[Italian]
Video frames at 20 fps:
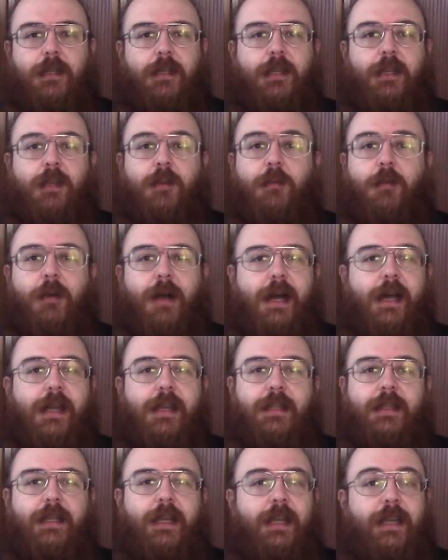
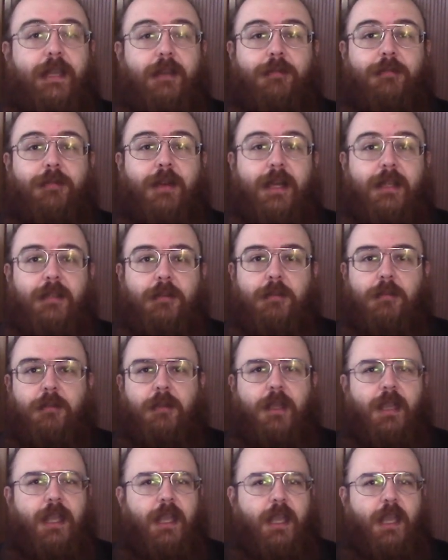riguarda il fatto
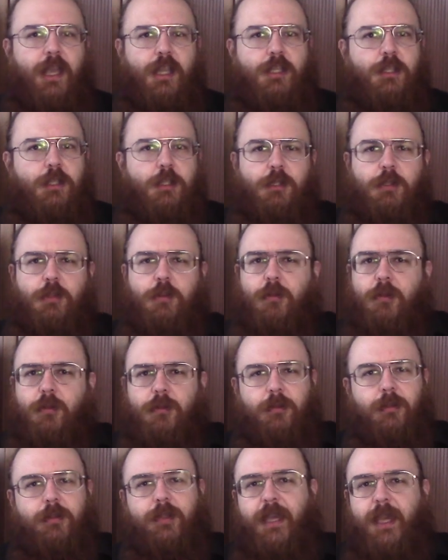che ci
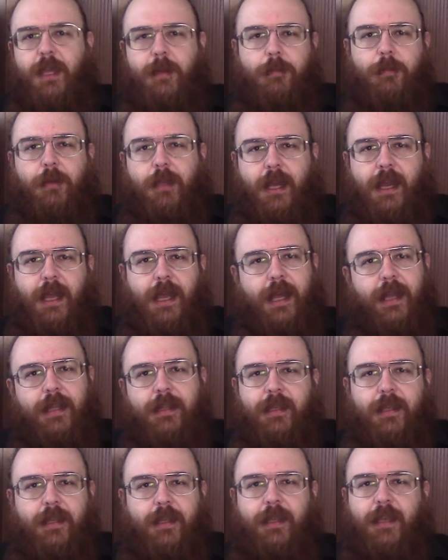sono dei
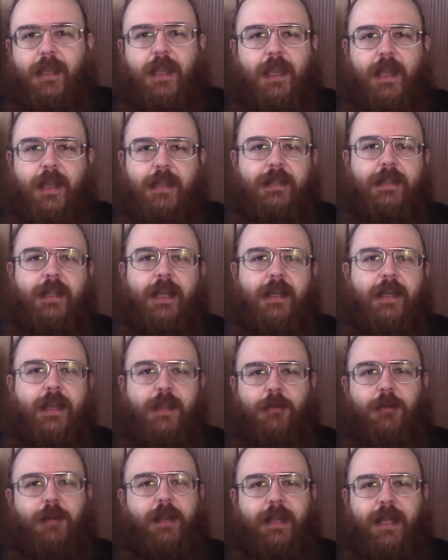pirati che
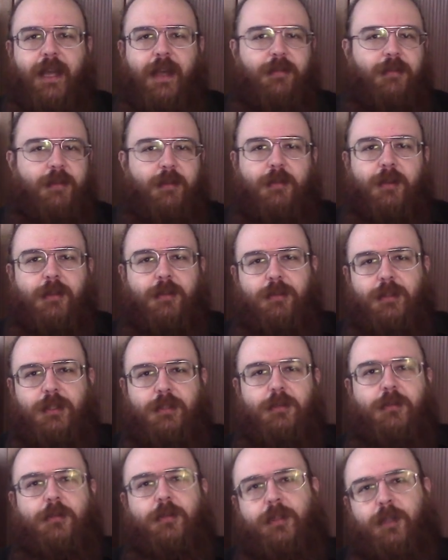attaccano le navi quando
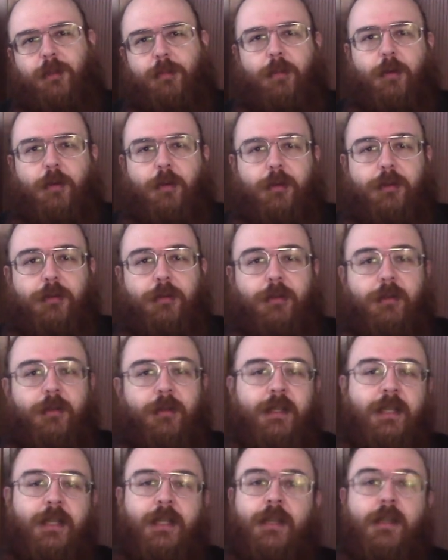escono dal
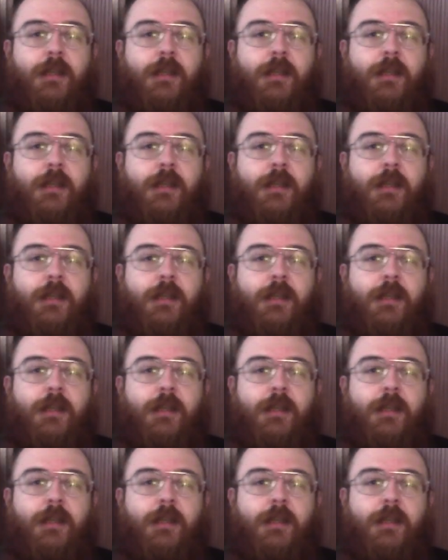porto,